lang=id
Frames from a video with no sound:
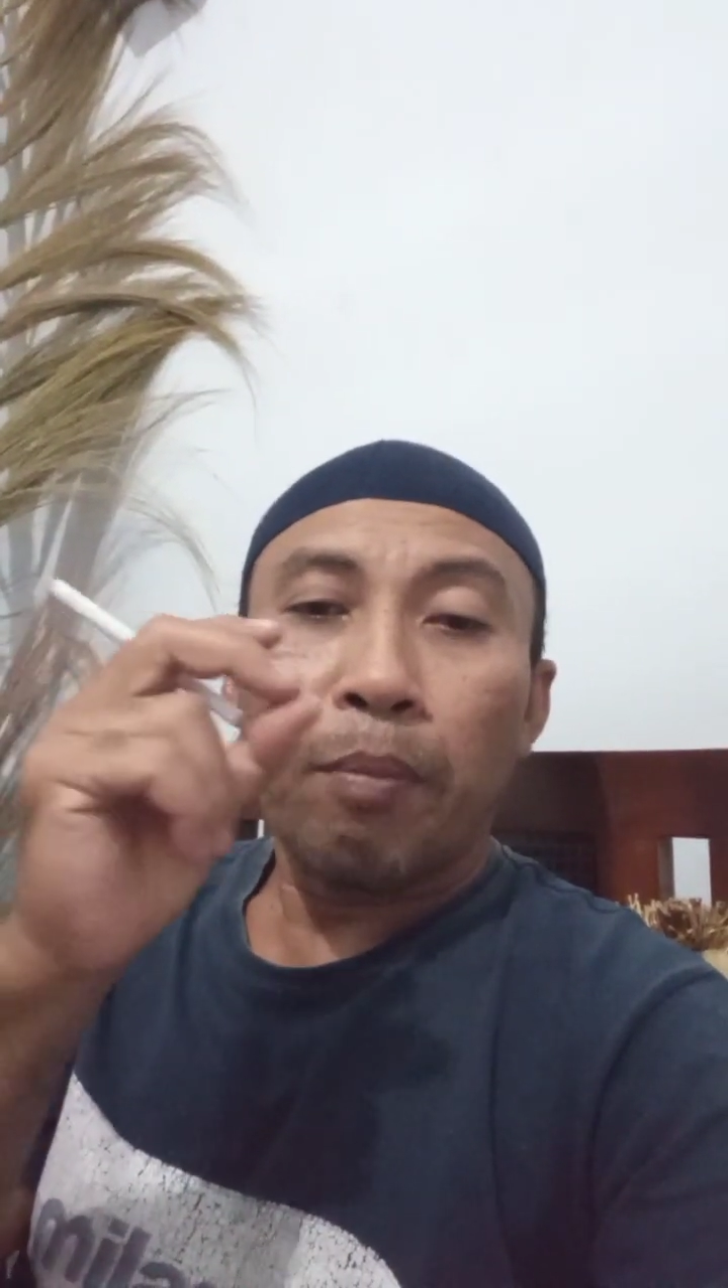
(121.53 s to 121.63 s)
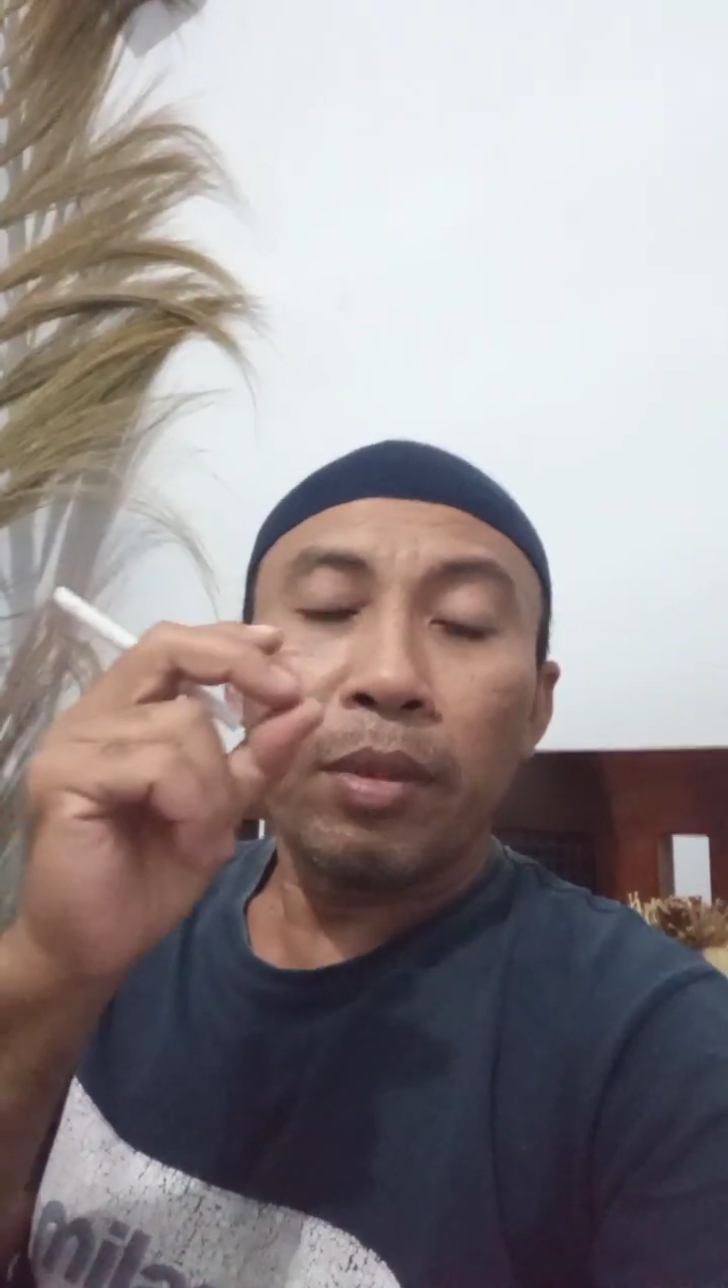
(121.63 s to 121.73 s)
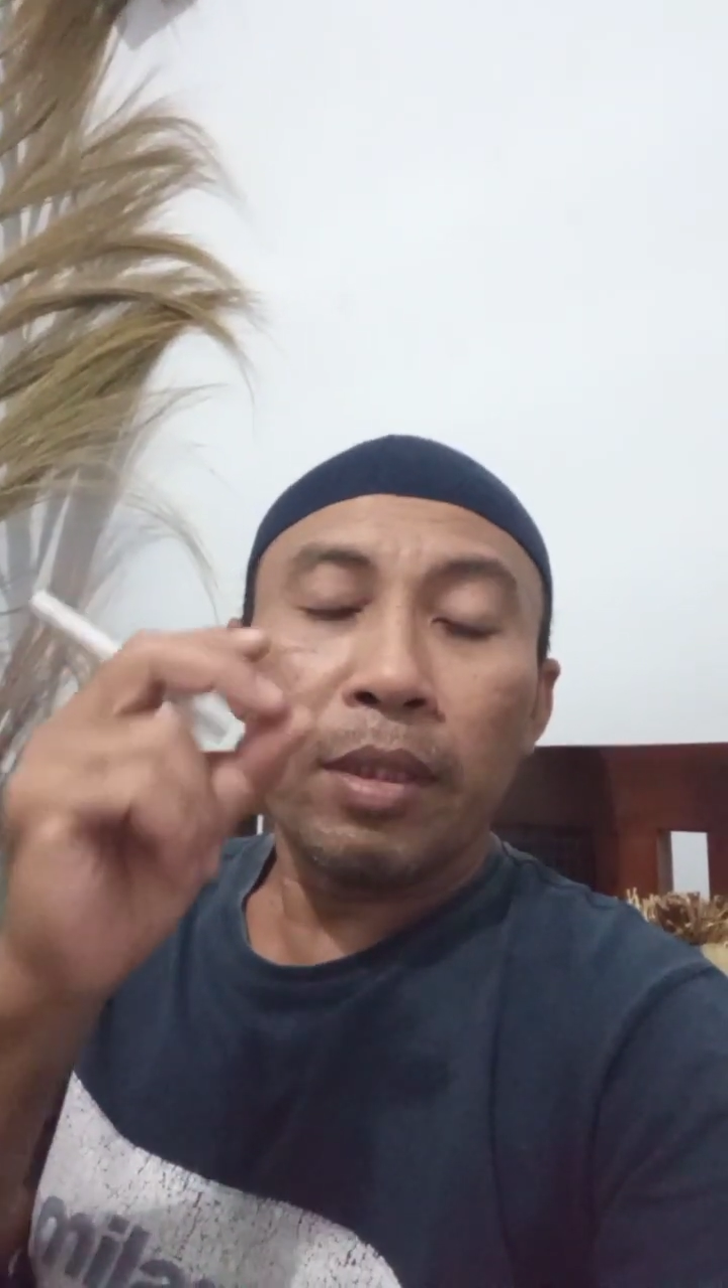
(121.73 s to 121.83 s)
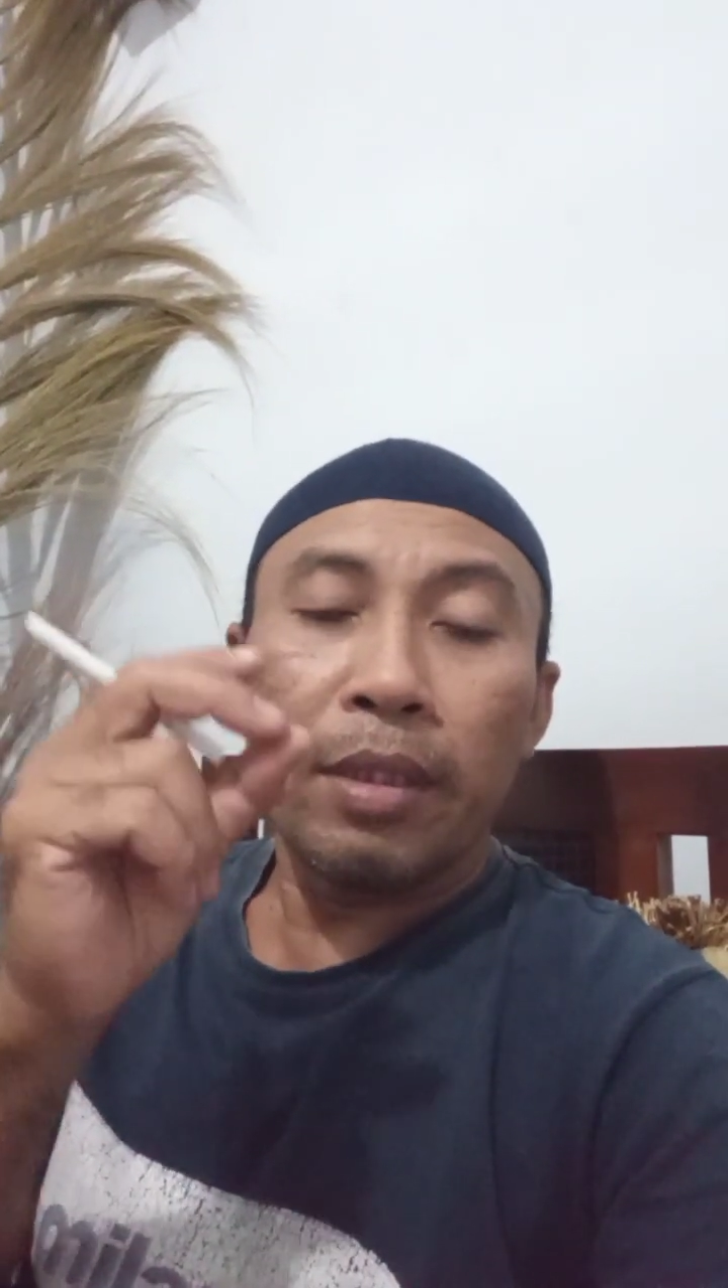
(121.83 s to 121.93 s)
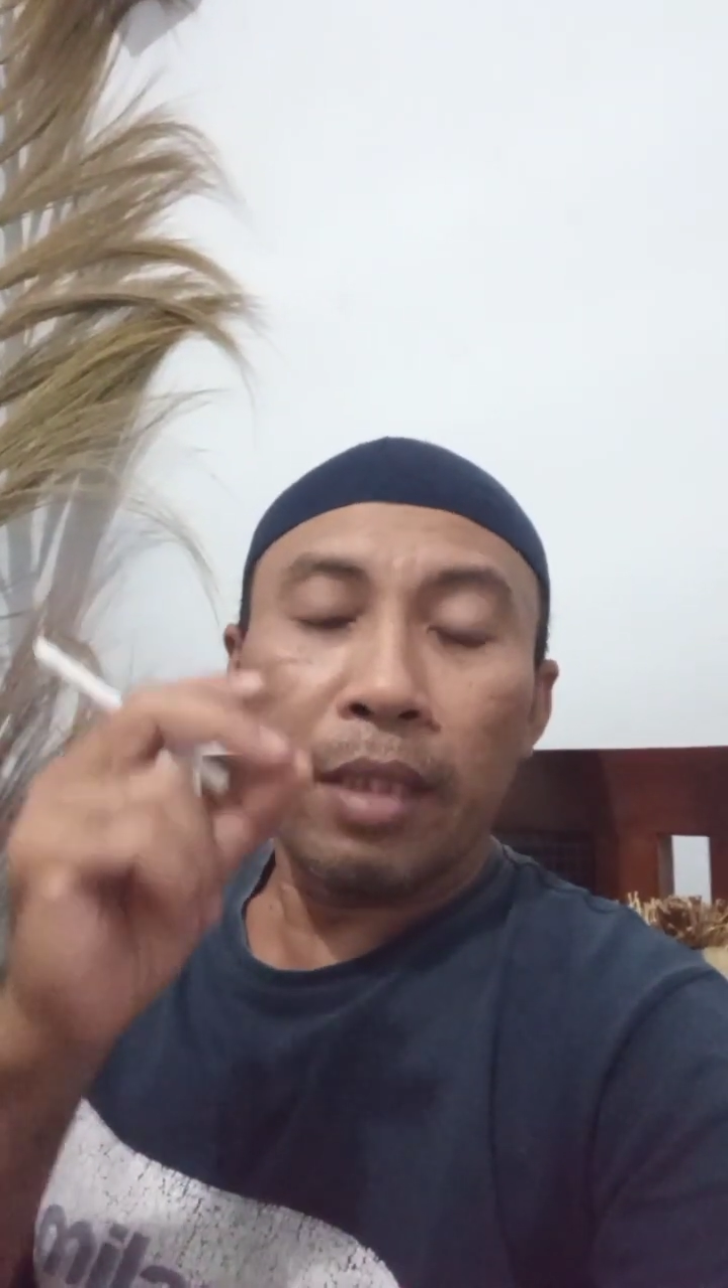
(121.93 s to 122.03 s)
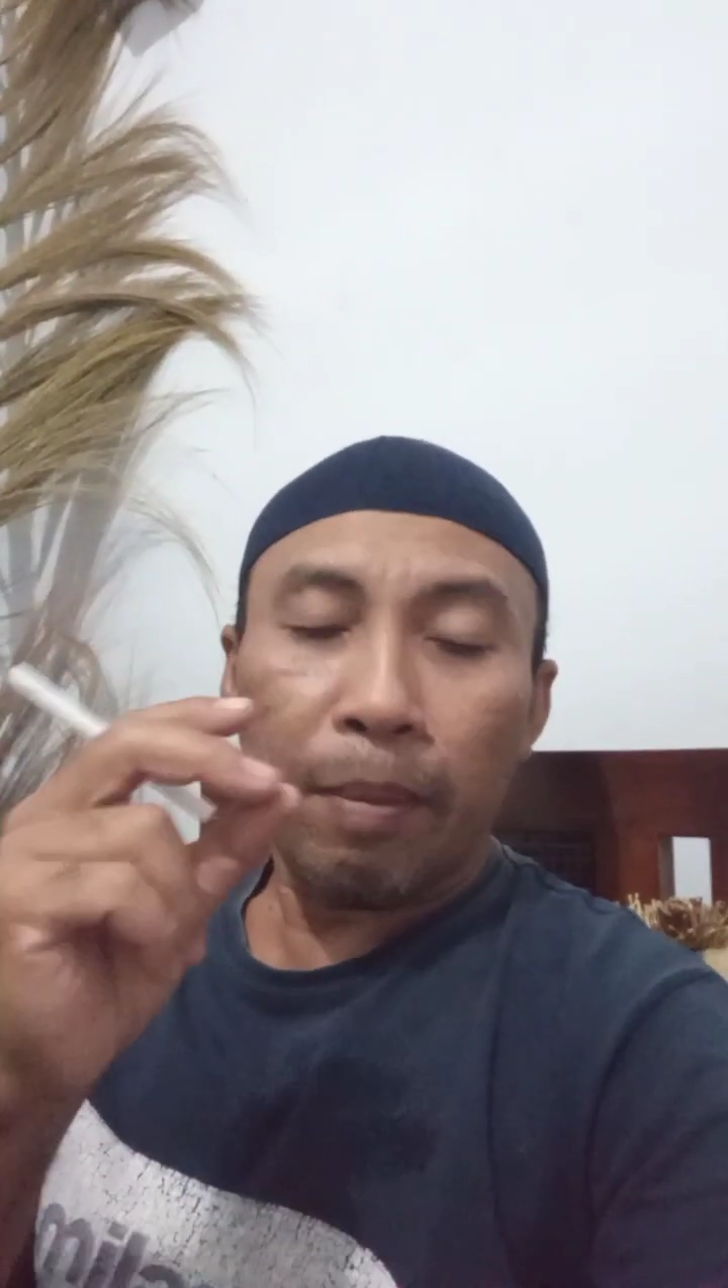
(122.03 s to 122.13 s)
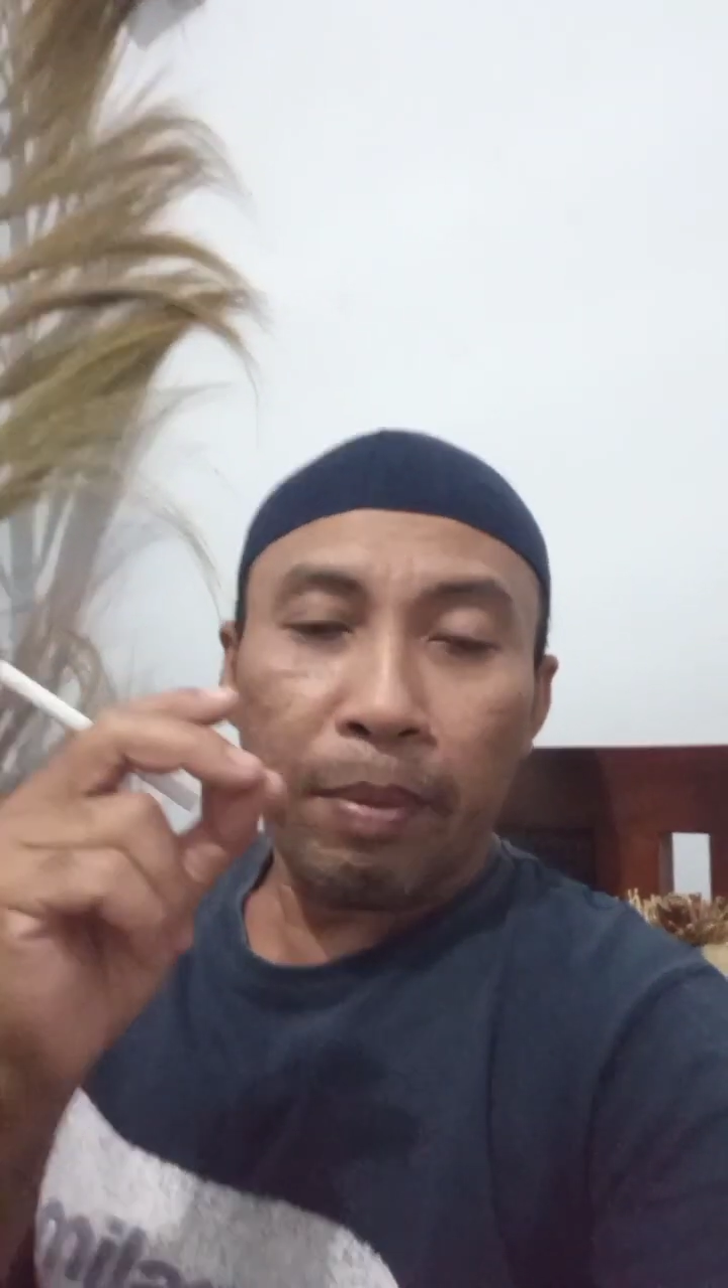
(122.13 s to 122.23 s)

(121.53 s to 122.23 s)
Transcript: posisinya